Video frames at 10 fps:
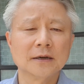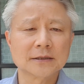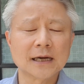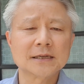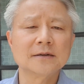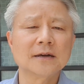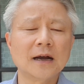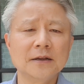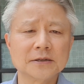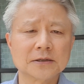사실을
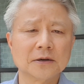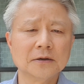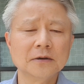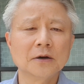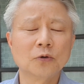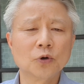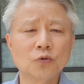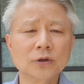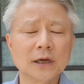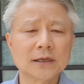알려서 우리
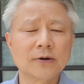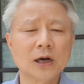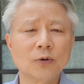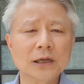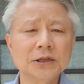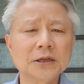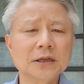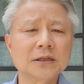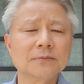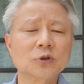국내 상황을
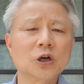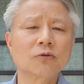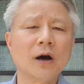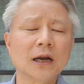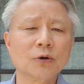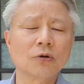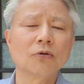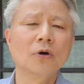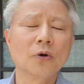완전히 지금 적화하려고